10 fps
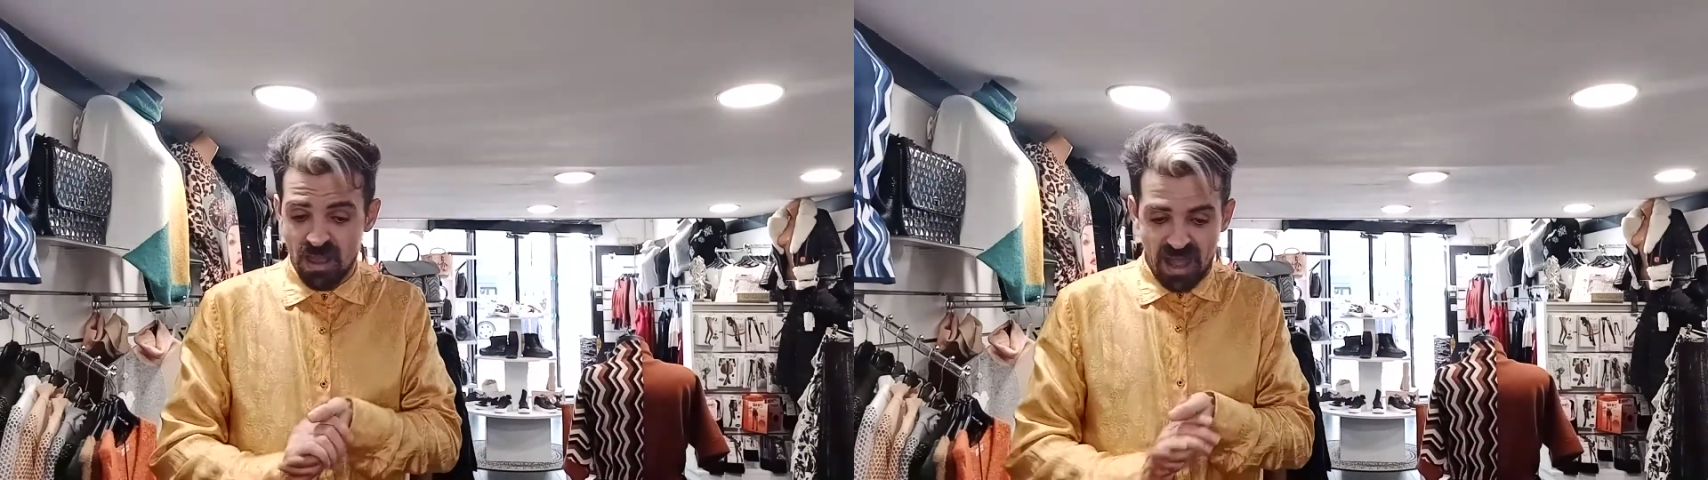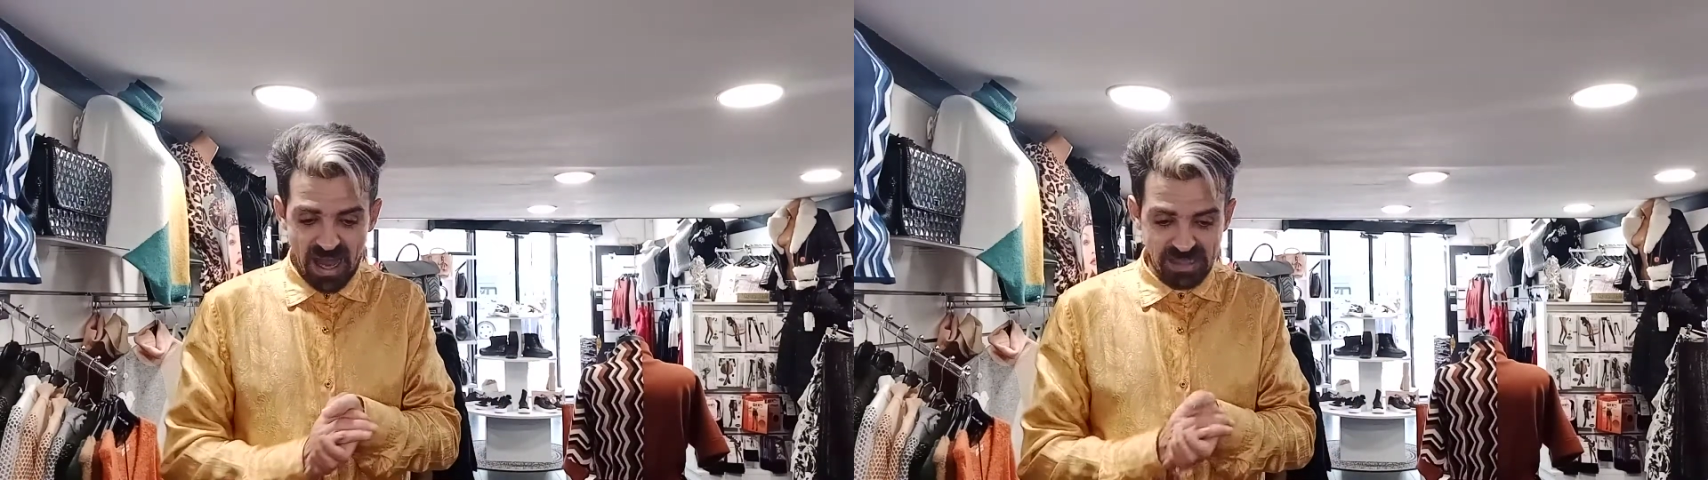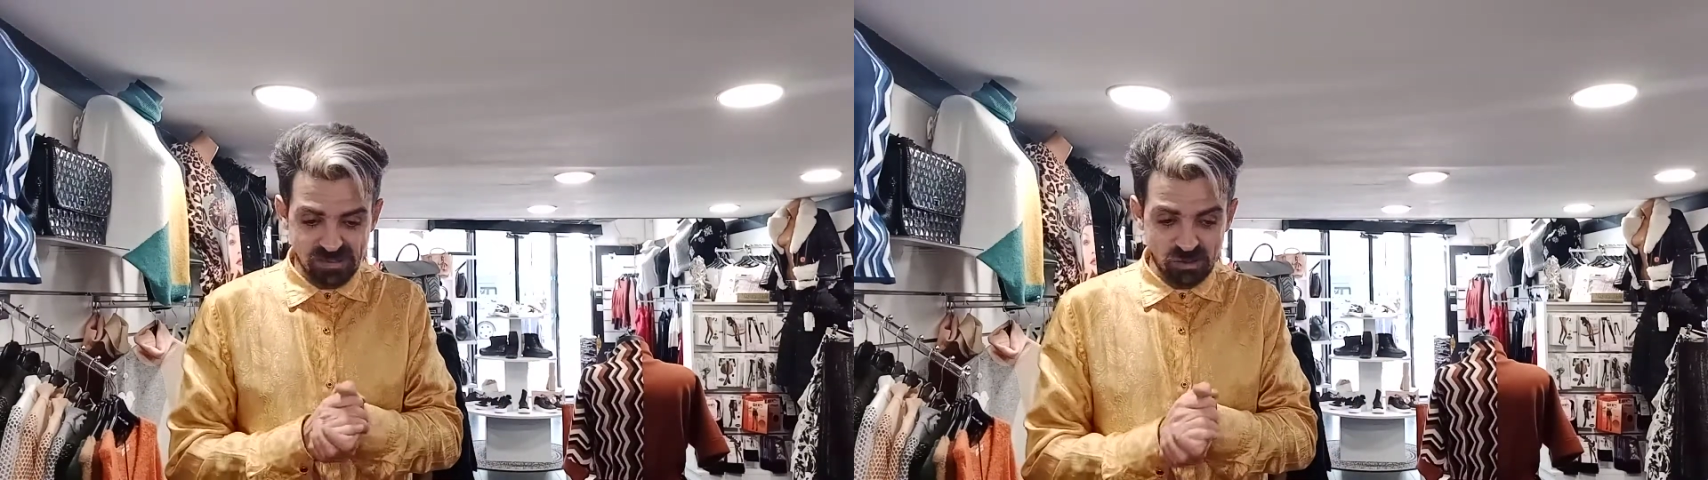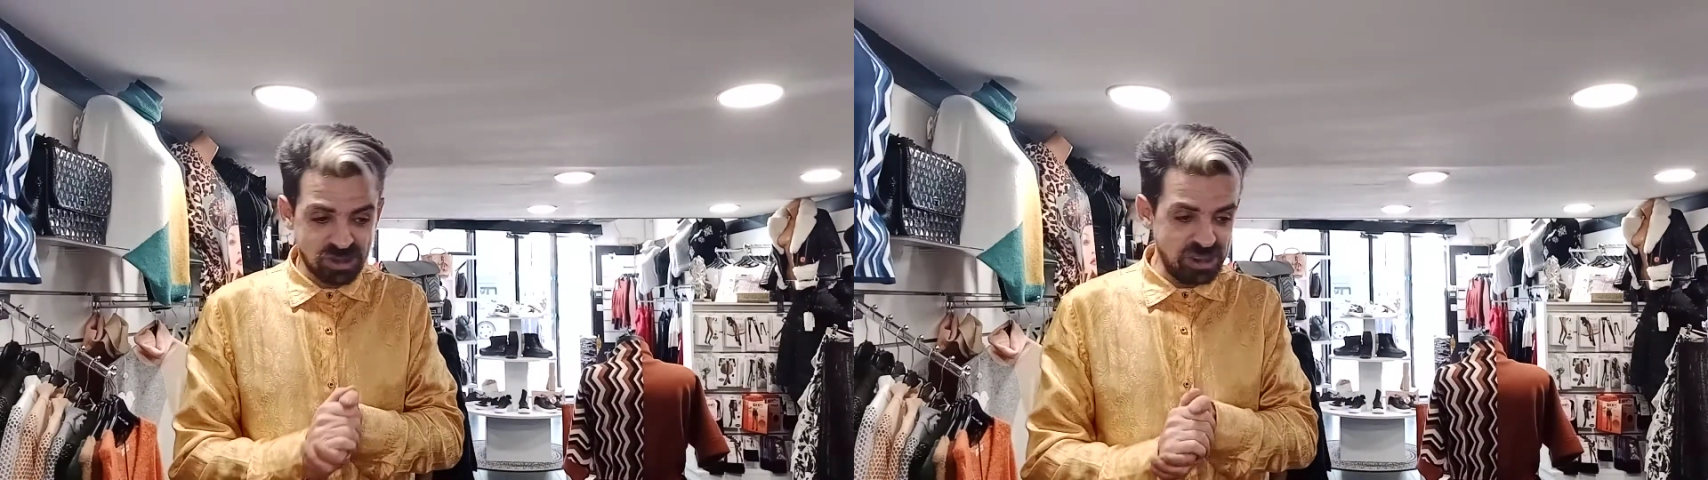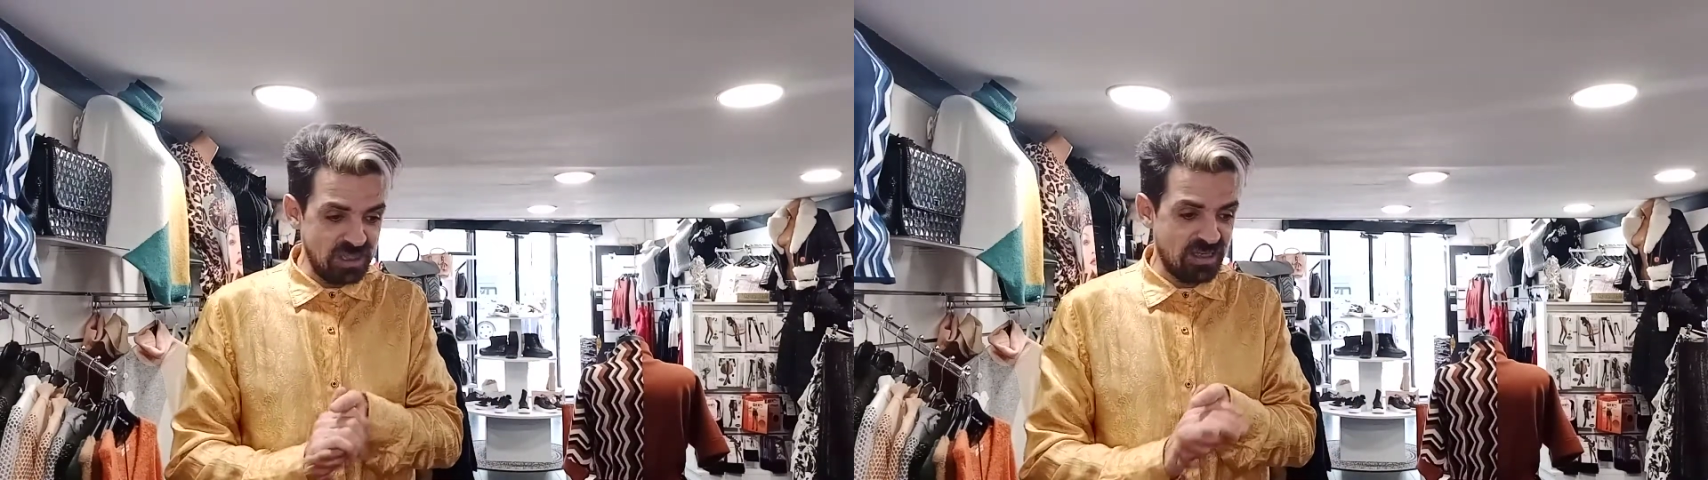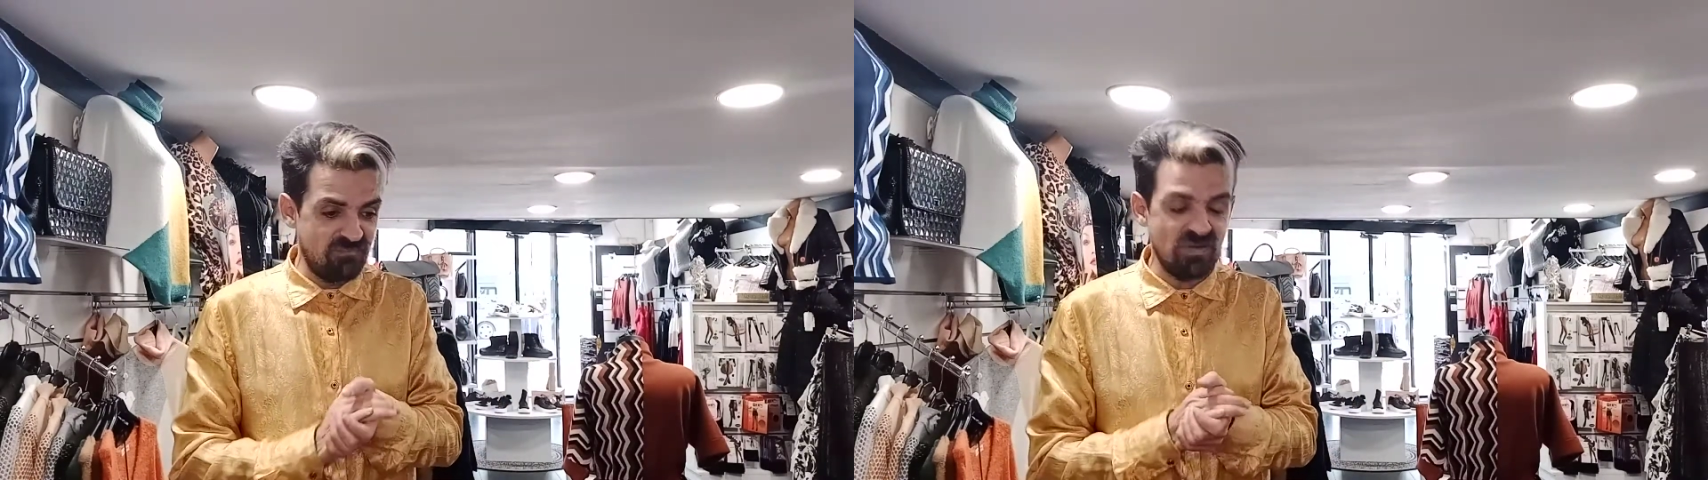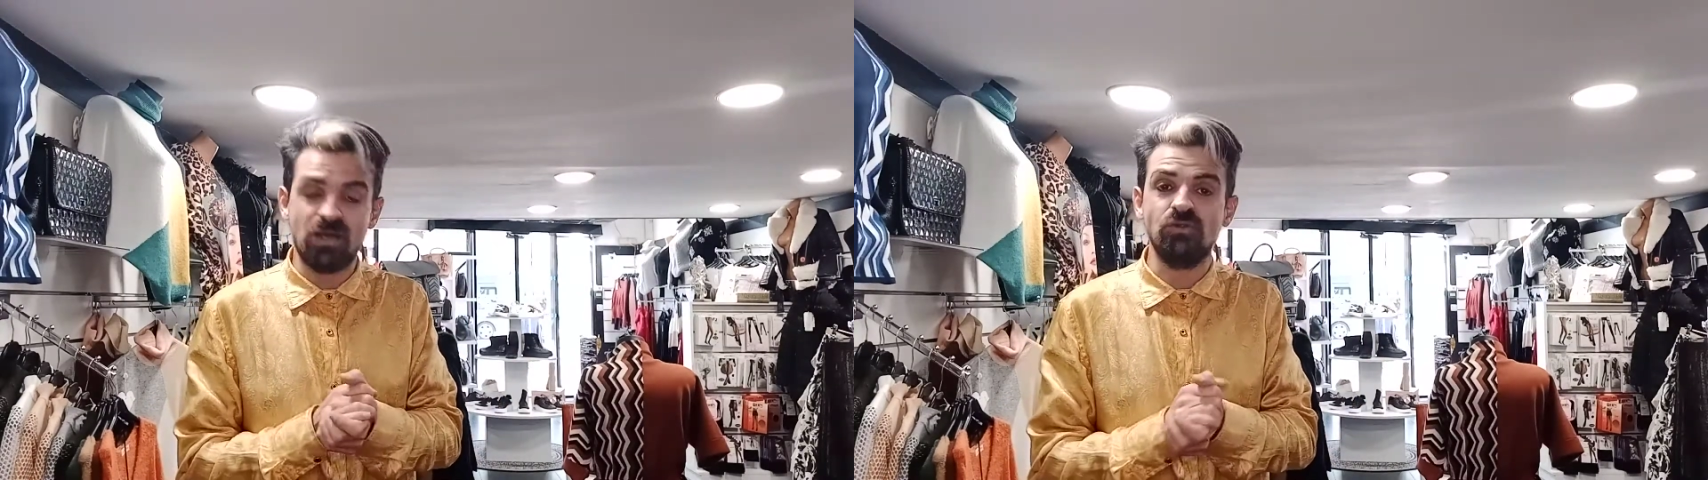À sortir et faire